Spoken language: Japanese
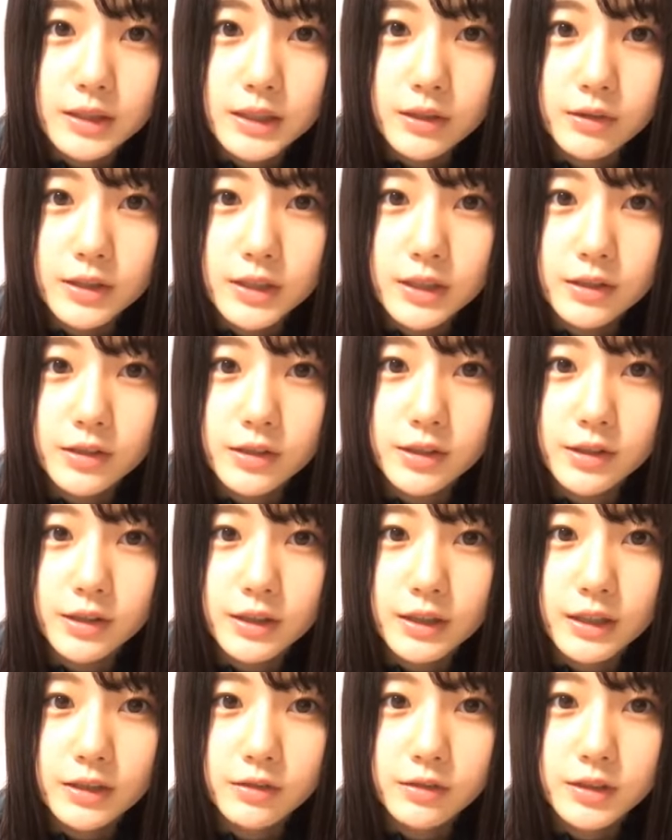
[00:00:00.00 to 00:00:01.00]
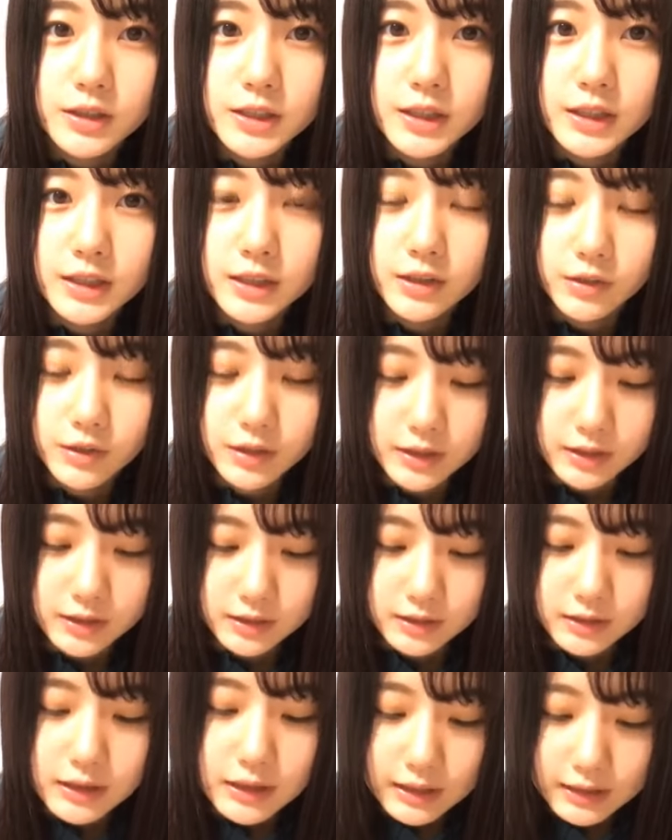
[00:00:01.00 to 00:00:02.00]
じゃオセロ強いからのんちゃんでよかっ
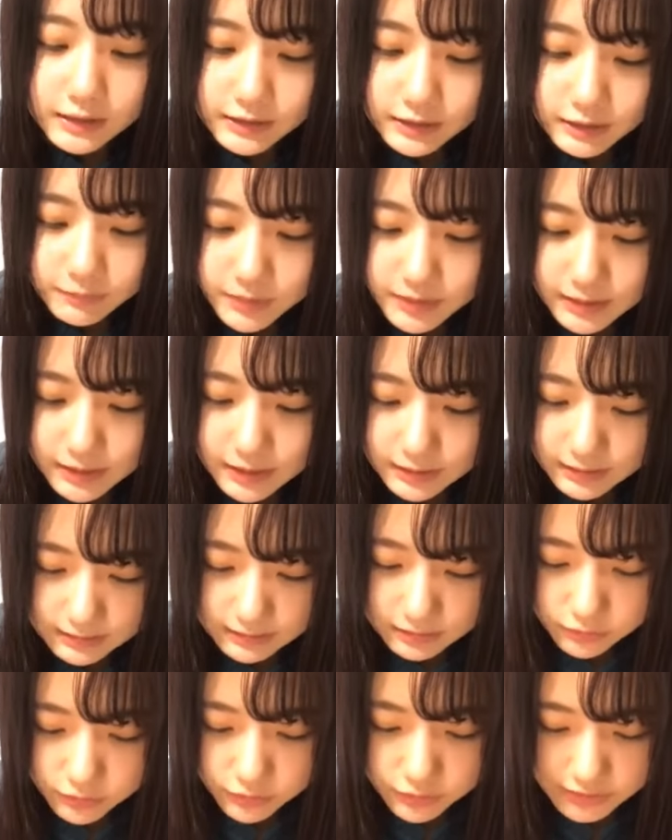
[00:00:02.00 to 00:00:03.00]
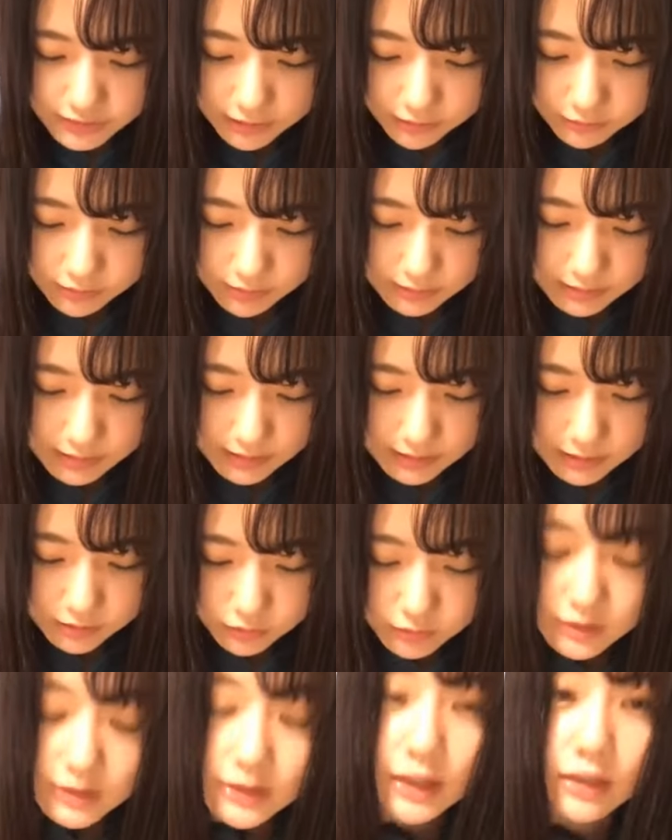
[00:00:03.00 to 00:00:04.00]
たねまたなんかのんちゃんはね
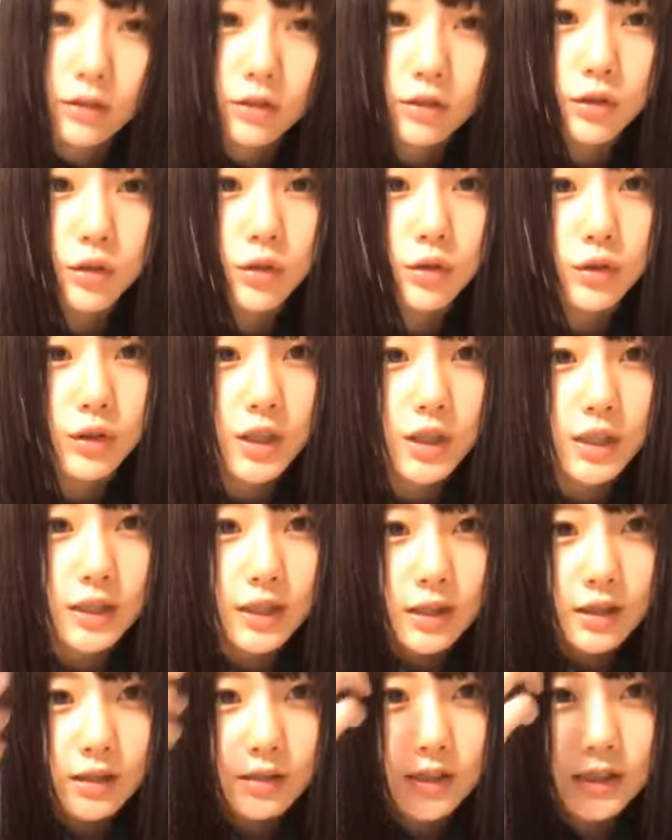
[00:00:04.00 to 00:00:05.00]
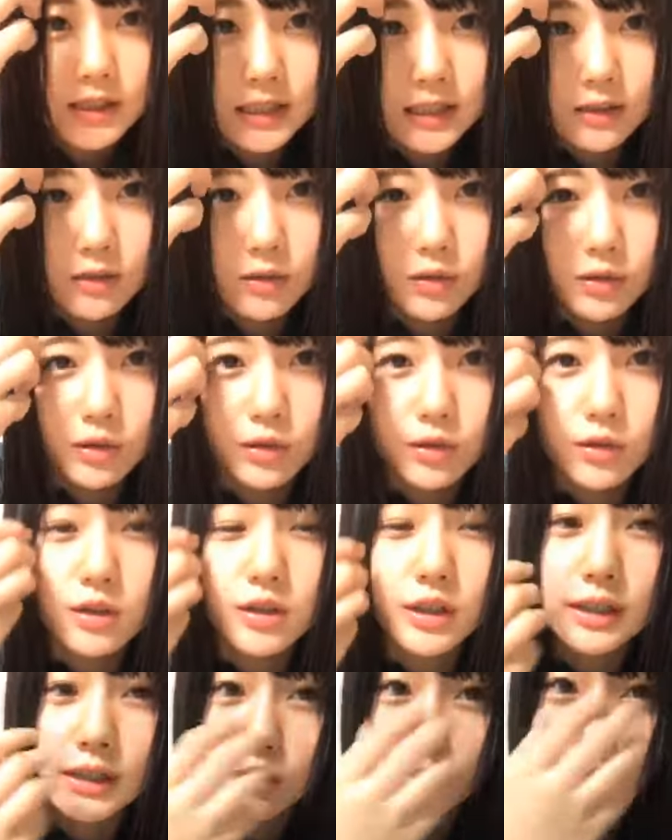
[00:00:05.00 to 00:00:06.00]
のんちゃんの特技で私がこう特
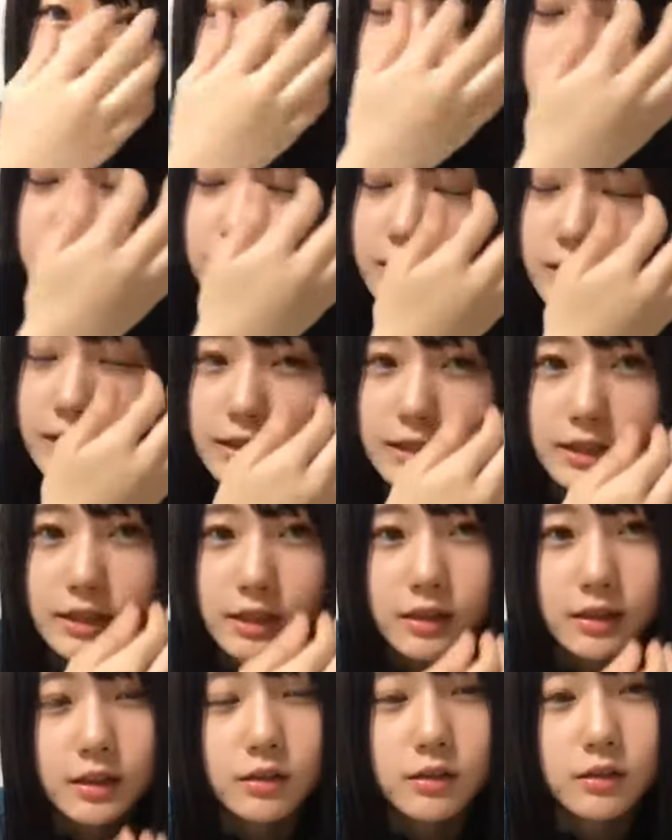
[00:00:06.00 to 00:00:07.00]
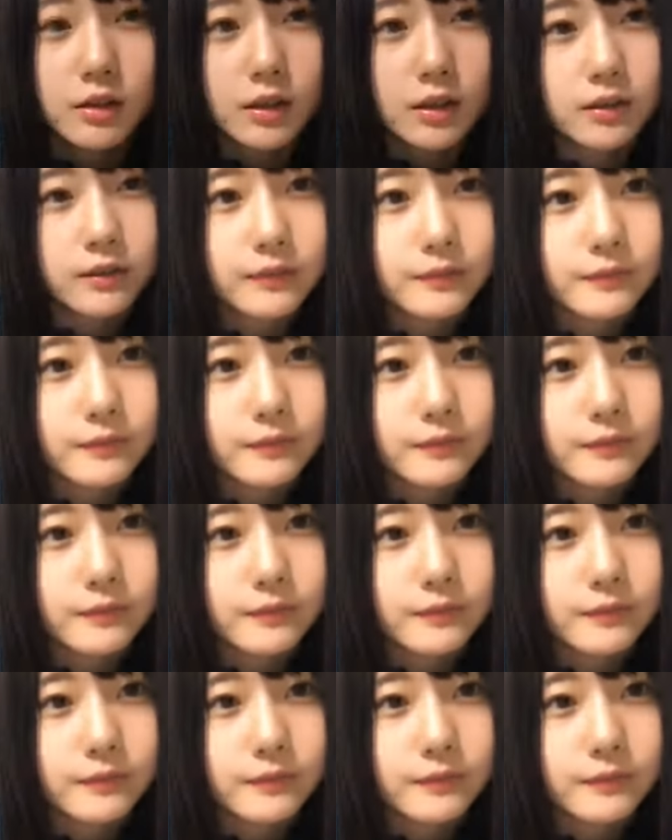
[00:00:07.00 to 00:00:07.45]
技にオセロって書いちゃってるか